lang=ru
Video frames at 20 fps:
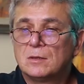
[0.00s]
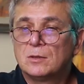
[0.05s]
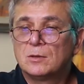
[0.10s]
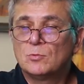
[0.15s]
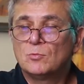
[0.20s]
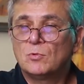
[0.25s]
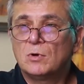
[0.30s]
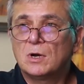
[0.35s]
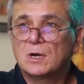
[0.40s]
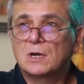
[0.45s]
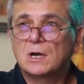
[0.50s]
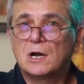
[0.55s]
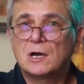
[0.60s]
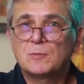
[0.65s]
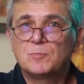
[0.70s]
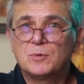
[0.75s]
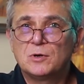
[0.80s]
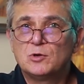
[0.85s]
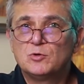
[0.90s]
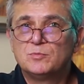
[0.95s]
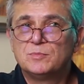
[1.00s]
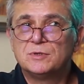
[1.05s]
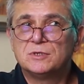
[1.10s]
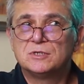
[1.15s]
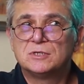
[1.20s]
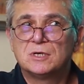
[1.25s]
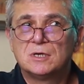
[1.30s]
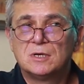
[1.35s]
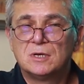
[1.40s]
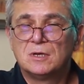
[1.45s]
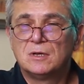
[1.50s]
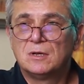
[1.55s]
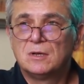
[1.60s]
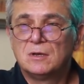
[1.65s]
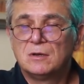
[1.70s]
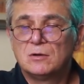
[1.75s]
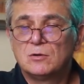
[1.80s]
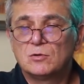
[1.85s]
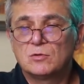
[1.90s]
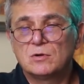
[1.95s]
Ну, а как полюбить?
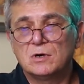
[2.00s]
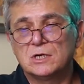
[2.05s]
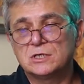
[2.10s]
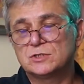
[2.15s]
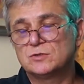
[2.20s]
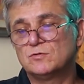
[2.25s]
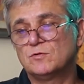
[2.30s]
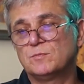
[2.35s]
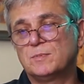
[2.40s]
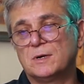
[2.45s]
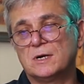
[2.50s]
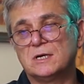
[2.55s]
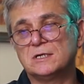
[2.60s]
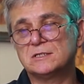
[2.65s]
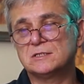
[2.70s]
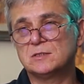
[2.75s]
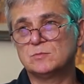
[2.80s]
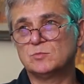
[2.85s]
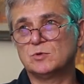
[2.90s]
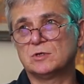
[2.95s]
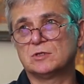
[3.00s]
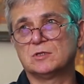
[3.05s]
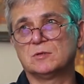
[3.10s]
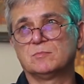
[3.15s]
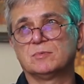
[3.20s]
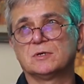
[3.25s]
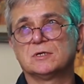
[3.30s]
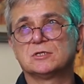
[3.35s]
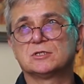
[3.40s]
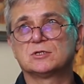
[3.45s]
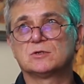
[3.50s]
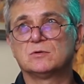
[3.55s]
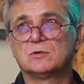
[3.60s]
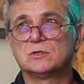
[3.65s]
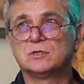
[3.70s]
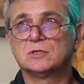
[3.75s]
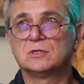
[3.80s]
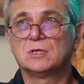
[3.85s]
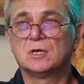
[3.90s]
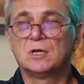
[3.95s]
У каждого по-разному это
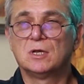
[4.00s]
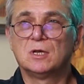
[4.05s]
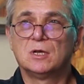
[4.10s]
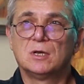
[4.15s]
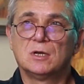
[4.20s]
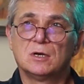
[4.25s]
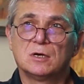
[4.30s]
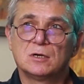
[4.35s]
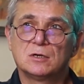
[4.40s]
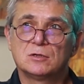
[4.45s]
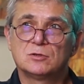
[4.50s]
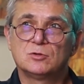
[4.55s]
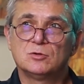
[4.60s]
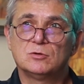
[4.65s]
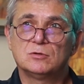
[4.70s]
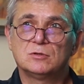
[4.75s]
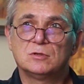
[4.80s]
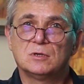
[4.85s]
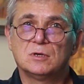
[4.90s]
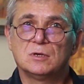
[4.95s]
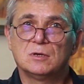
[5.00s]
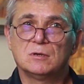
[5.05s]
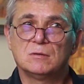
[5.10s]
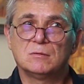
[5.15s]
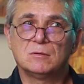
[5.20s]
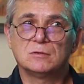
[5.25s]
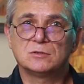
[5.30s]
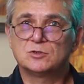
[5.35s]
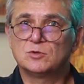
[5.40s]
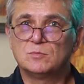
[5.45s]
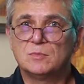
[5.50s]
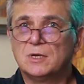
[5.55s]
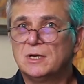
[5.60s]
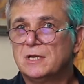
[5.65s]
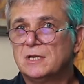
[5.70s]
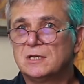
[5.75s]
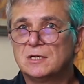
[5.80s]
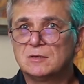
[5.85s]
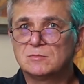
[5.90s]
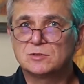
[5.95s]
происходит. Кто-то с
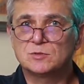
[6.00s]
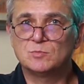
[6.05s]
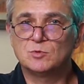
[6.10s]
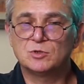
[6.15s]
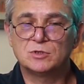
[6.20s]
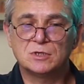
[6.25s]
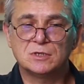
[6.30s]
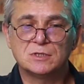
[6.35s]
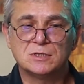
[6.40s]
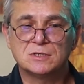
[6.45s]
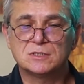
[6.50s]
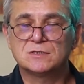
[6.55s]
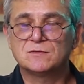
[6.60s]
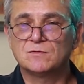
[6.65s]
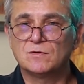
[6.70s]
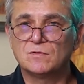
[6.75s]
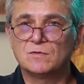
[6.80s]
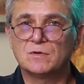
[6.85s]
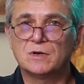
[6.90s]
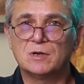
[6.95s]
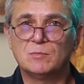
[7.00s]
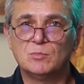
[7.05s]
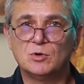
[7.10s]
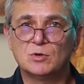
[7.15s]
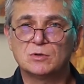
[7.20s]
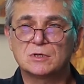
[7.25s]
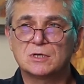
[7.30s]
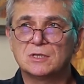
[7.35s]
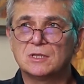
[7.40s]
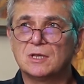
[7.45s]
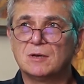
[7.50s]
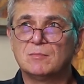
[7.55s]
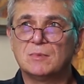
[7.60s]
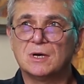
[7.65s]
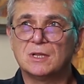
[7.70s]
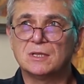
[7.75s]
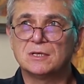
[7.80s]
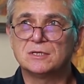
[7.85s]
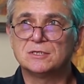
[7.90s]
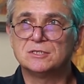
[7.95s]
умилением смотрит на своего ребенка, на
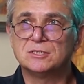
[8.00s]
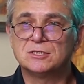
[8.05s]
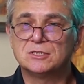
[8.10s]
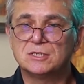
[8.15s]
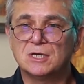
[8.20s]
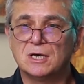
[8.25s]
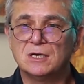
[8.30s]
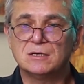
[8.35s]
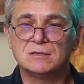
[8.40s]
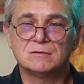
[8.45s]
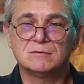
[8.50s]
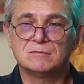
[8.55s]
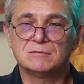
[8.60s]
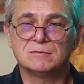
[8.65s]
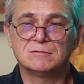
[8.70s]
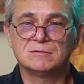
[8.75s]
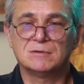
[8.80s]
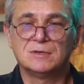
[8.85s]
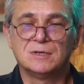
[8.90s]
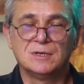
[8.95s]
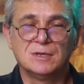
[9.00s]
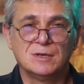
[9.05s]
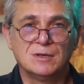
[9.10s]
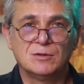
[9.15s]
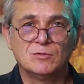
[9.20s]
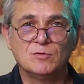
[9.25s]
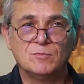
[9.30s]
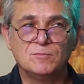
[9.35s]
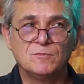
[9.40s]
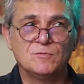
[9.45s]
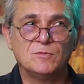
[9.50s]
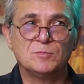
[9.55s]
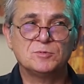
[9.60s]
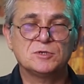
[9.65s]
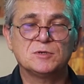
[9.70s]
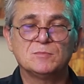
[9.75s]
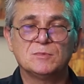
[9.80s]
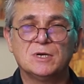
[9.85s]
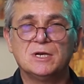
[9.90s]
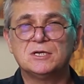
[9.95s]
малое дитя. Ну, в
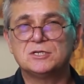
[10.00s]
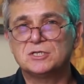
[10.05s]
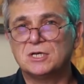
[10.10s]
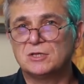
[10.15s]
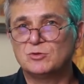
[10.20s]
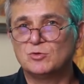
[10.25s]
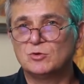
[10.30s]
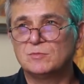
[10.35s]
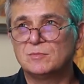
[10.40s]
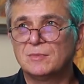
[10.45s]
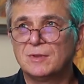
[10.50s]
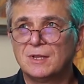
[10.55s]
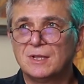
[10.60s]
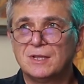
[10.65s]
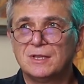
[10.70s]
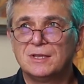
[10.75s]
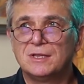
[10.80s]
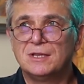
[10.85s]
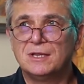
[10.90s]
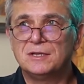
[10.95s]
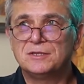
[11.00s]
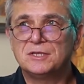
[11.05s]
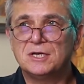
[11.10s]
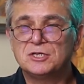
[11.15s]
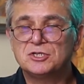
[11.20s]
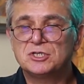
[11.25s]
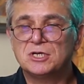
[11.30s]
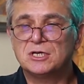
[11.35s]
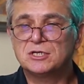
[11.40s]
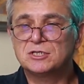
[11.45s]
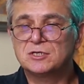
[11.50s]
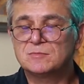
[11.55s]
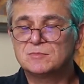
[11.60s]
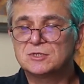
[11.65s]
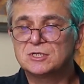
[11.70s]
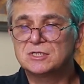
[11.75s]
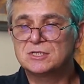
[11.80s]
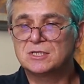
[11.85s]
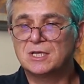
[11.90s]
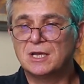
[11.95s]
общем, речь о том тончайшем
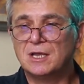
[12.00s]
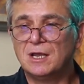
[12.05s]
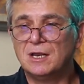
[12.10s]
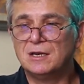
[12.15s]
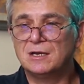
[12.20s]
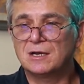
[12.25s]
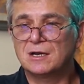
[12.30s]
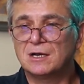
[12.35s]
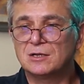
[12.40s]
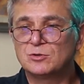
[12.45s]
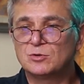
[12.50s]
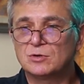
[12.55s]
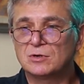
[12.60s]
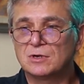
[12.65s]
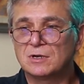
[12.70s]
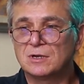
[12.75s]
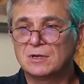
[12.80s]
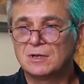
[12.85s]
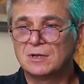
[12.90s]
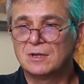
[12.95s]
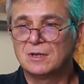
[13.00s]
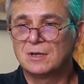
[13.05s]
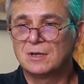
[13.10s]
состоянии, которое